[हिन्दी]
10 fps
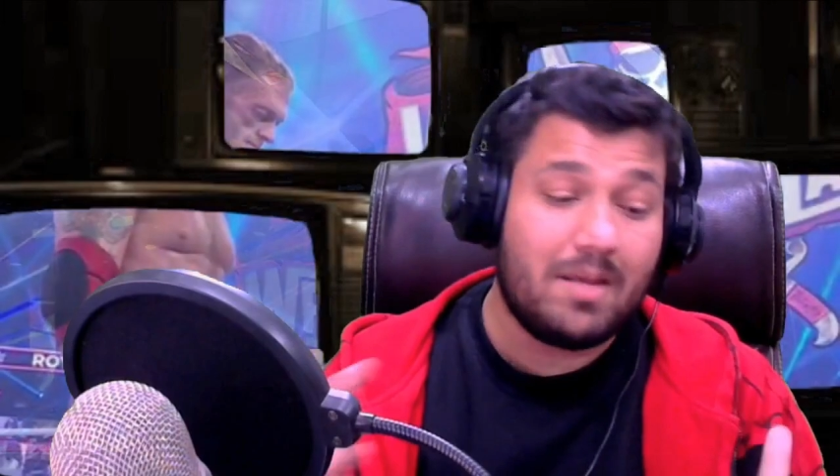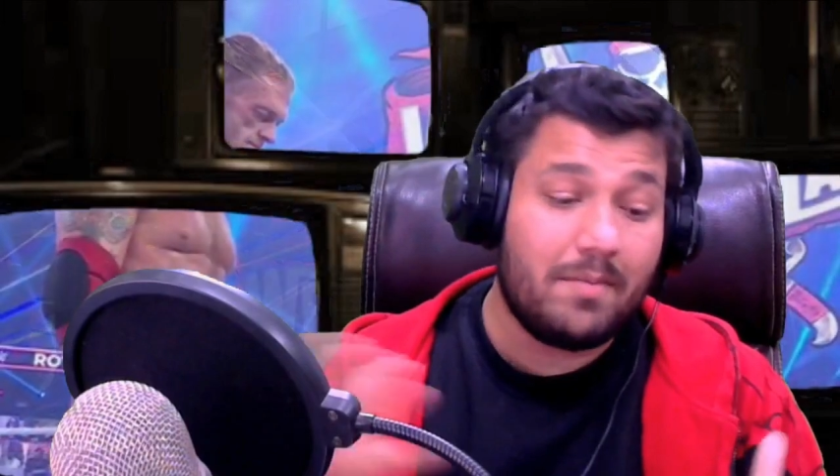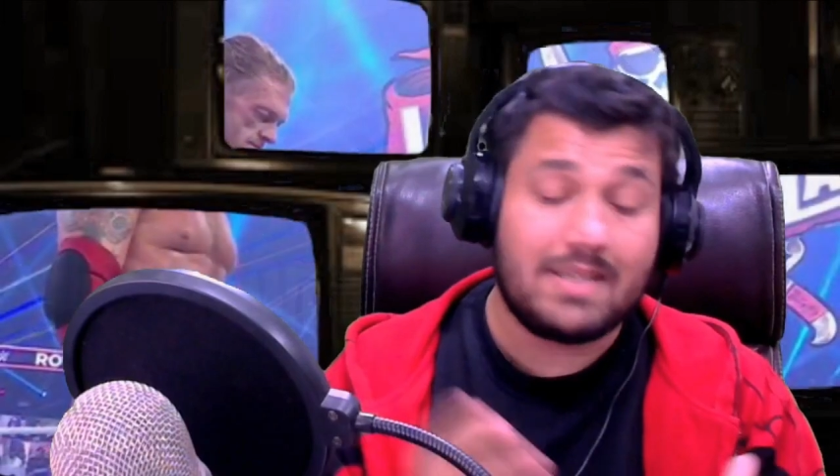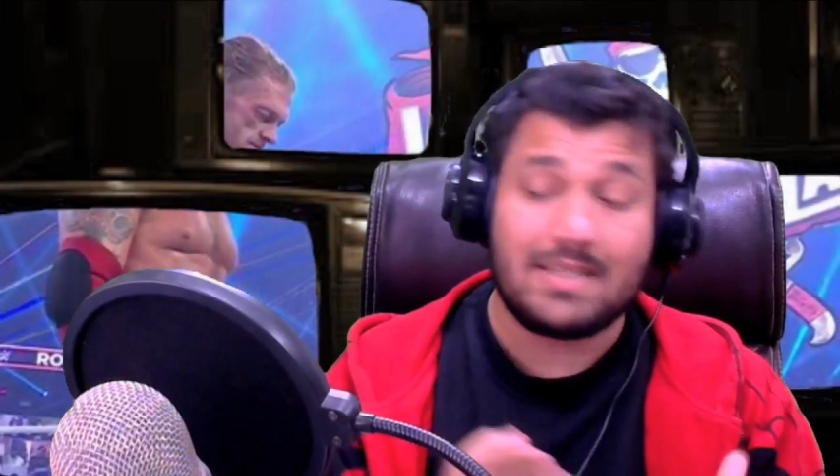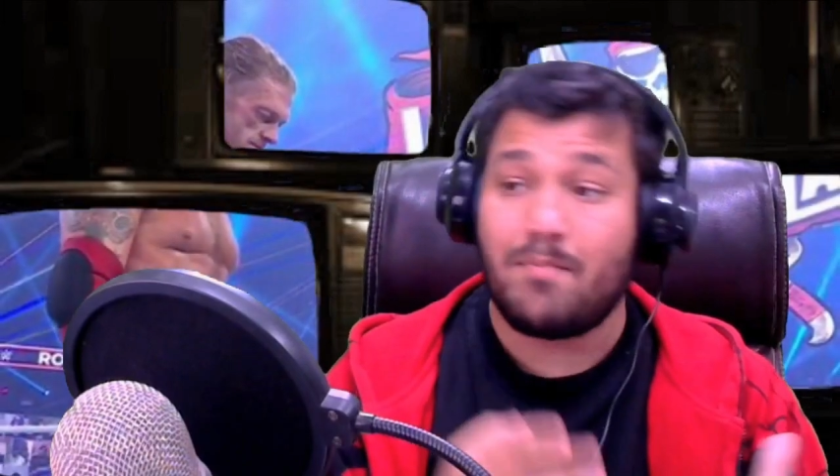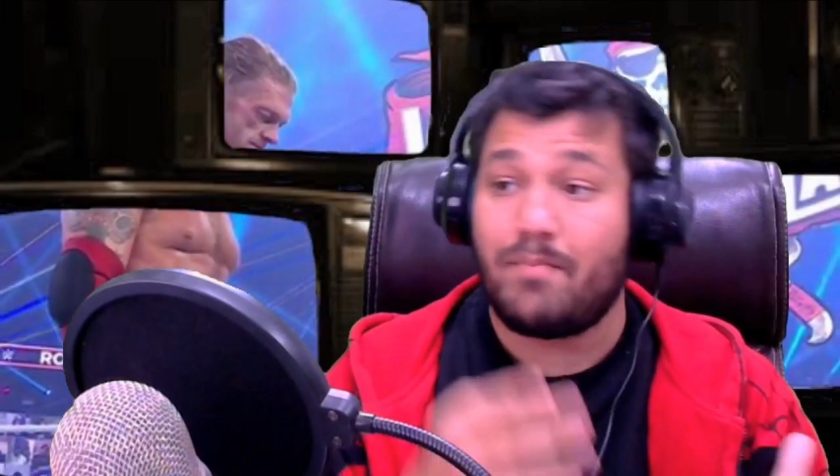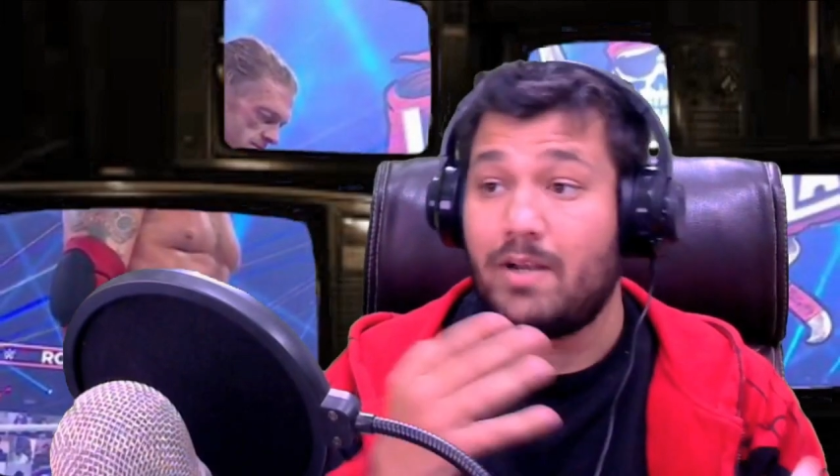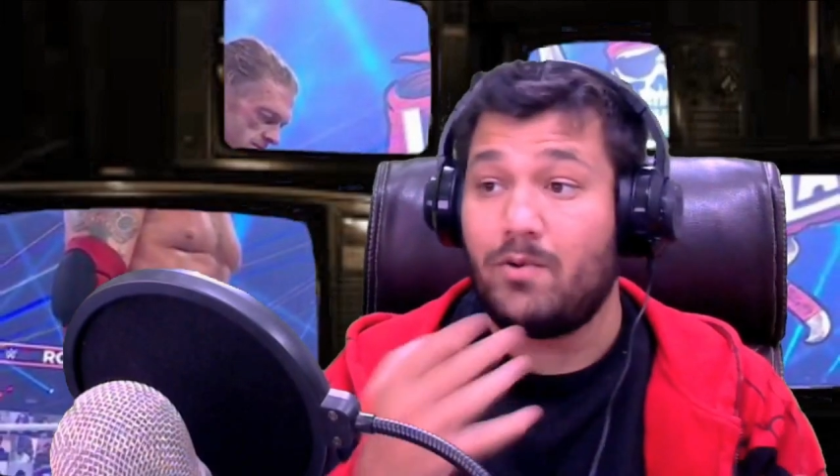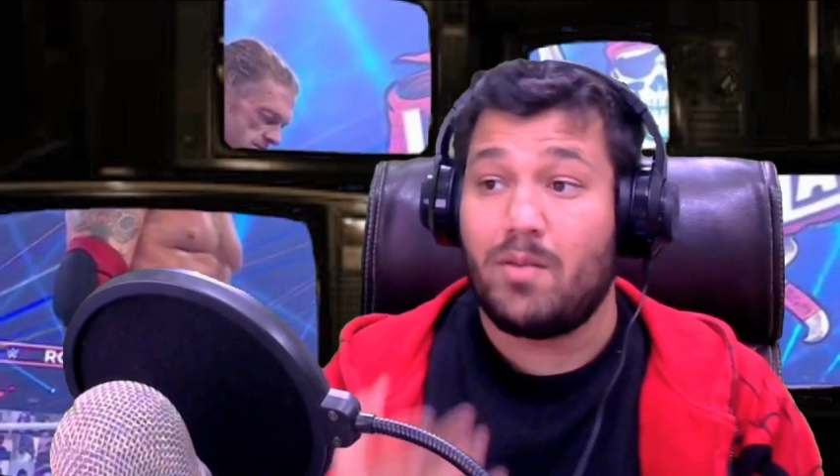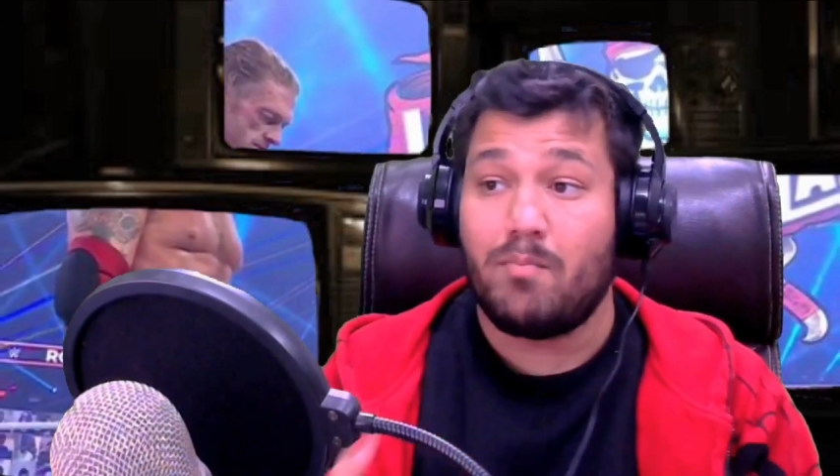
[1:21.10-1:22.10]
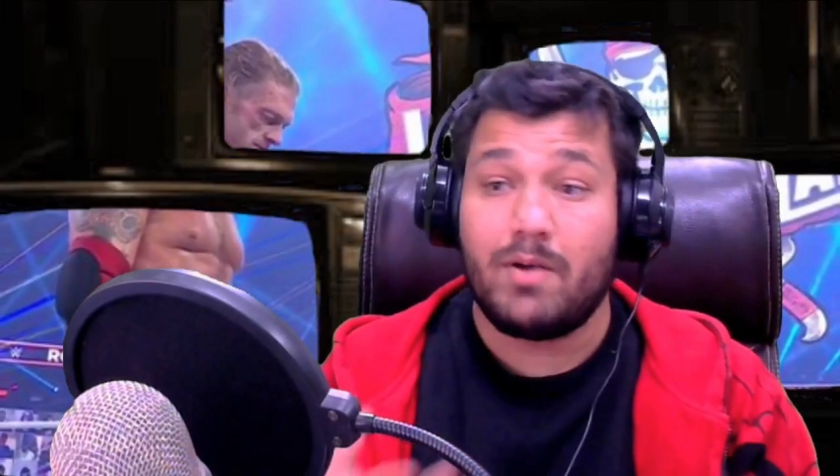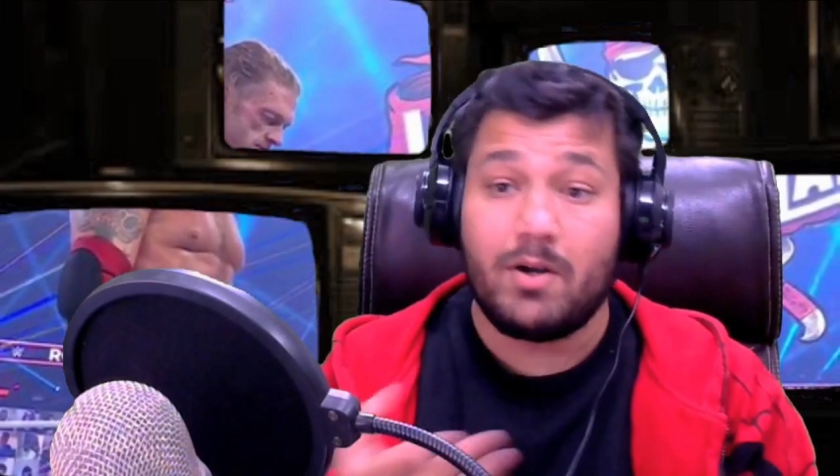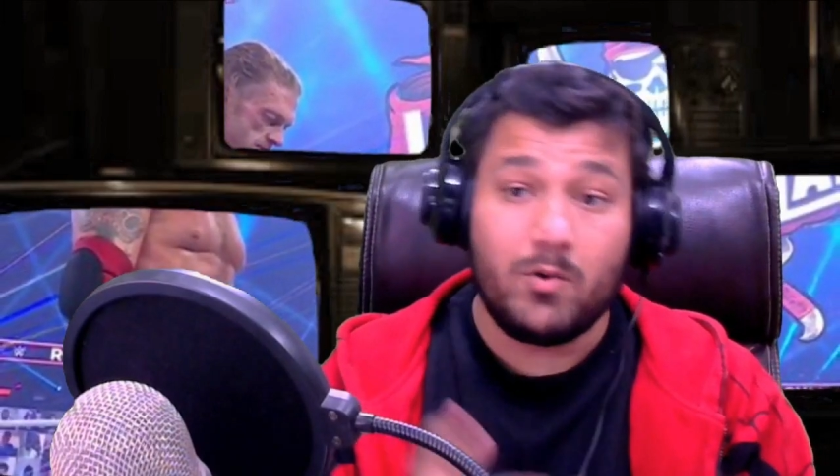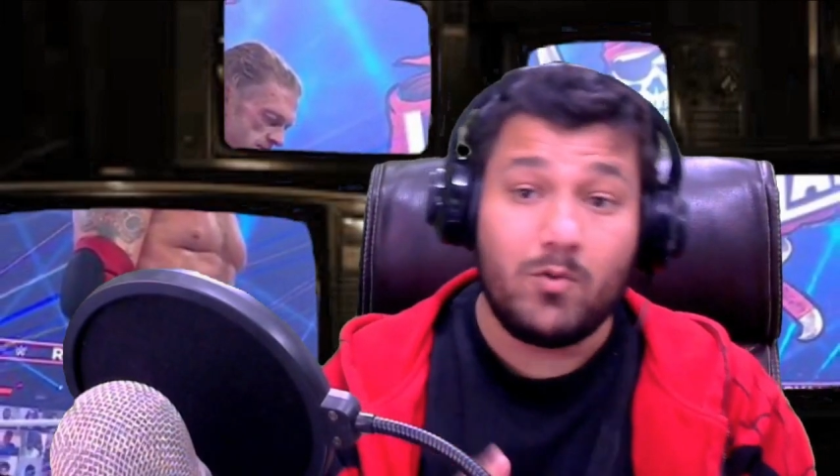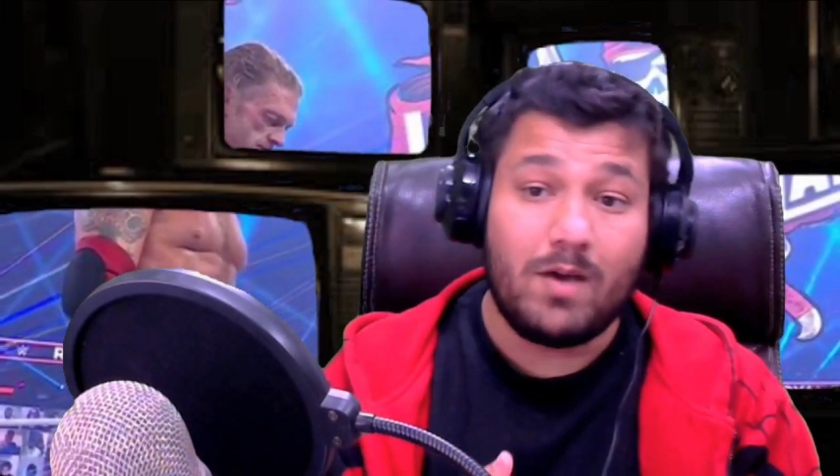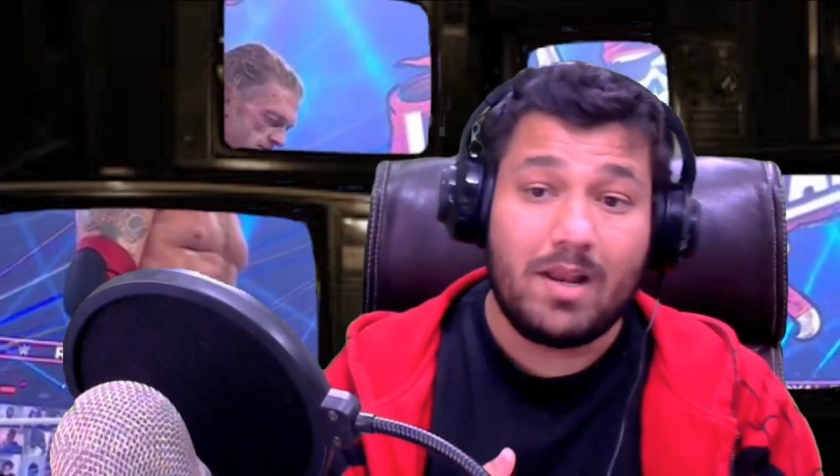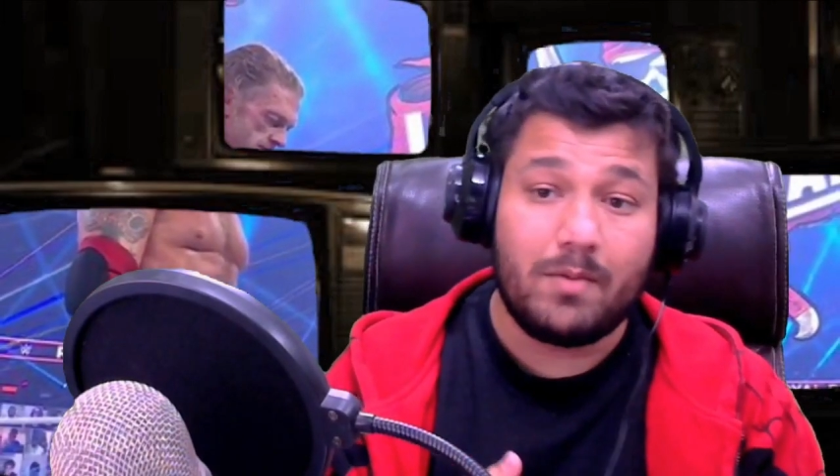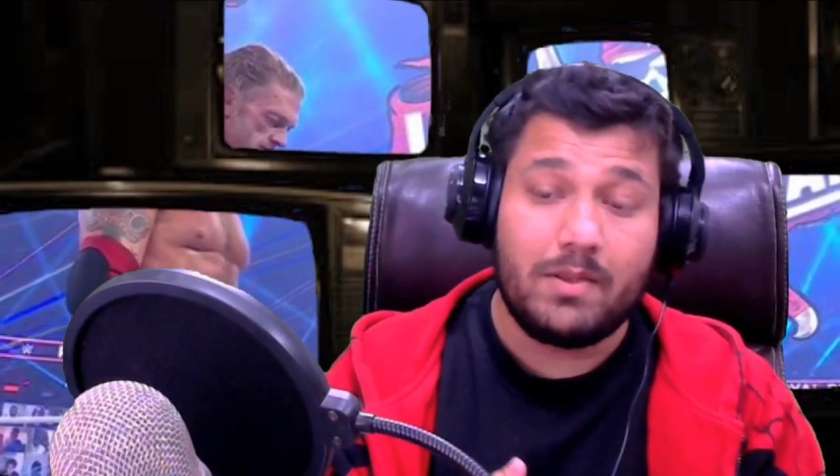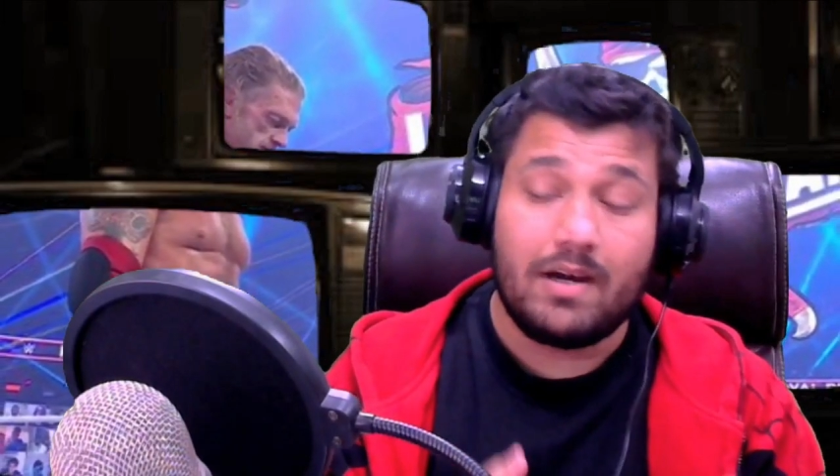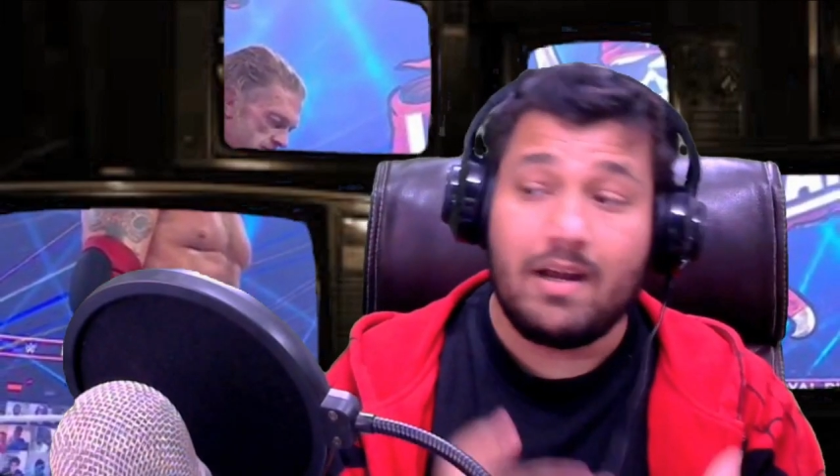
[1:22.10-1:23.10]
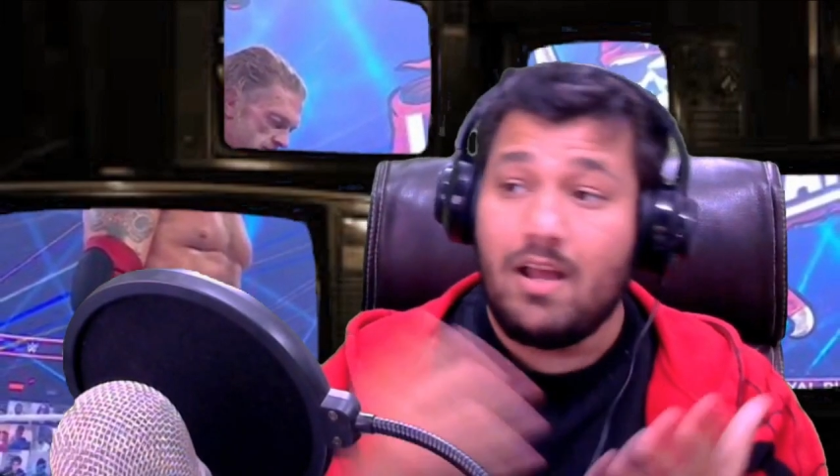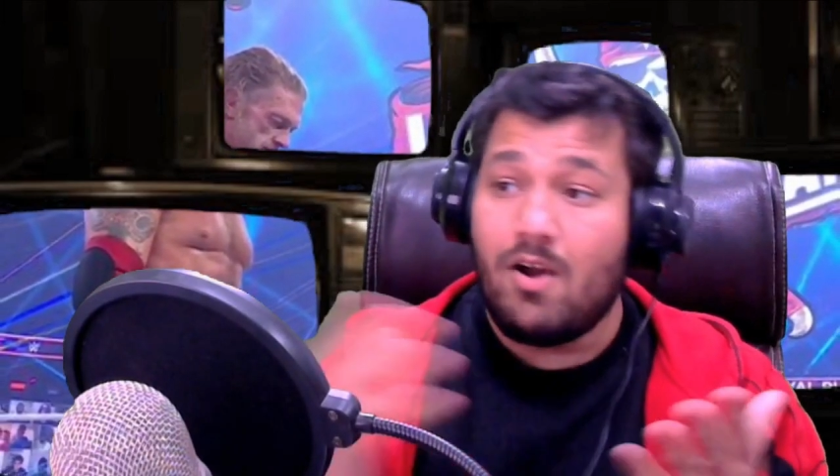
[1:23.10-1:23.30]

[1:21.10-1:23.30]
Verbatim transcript: में एज कम्पेयर टू नंबर टू वाला बंदा